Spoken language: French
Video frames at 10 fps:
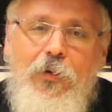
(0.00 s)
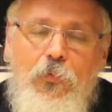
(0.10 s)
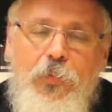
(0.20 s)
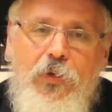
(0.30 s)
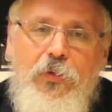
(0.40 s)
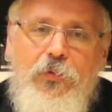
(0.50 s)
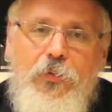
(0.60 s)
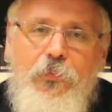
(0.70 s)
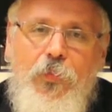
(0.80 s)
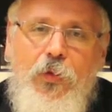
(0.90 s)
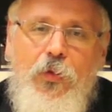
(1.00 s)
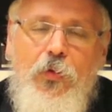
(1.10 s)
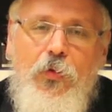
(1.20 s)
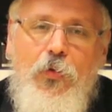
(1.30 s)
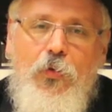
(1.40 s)
comprendre
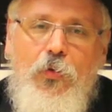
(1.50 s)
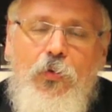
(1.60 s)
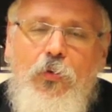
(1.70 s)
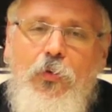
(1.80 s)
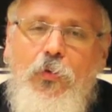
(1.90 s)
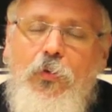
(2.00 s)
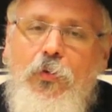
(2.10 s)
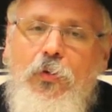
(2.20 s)
que